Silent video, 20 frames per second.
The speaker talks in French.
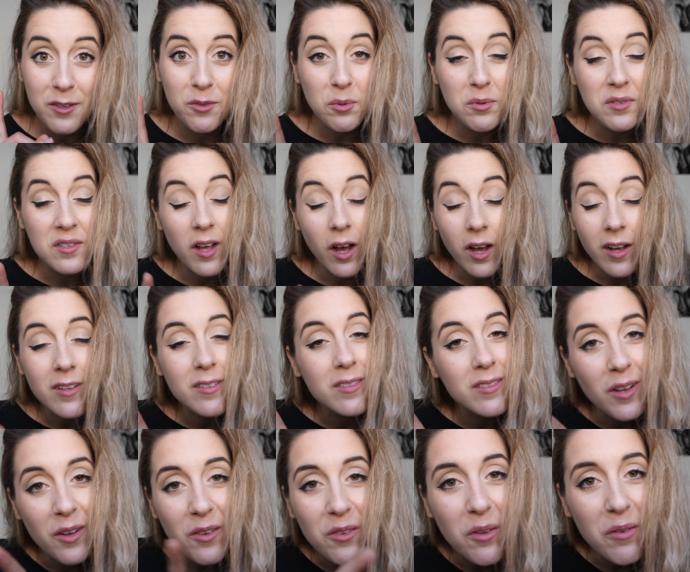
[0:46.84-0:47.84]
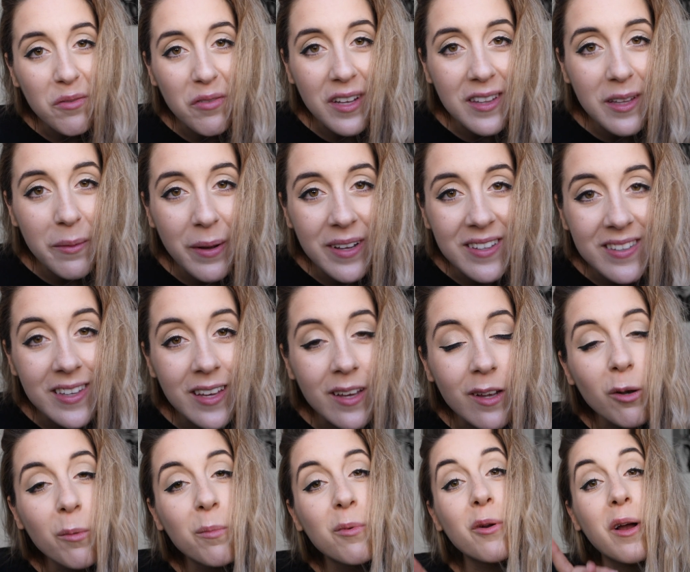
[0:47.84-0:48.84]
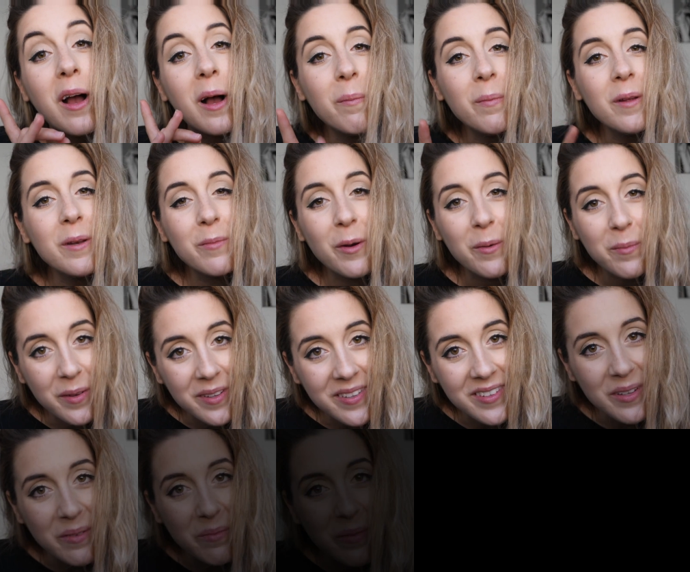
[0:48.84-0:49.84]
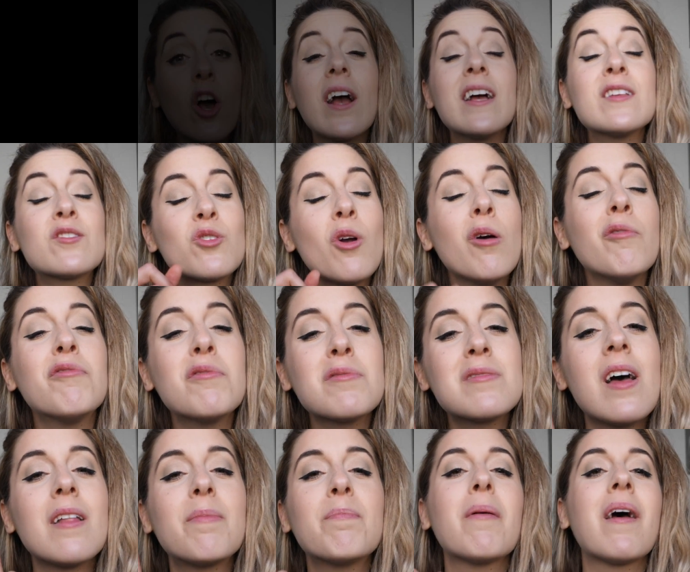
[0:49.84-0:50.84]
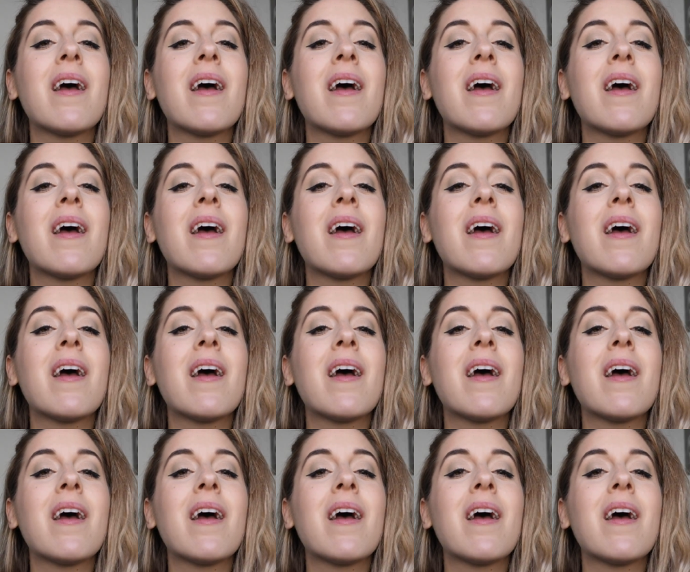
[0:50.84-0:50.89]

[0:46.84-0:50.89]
Et tout ça sans se faire démasquer le plus rapidement possible. Alors, est-ce que vous êtes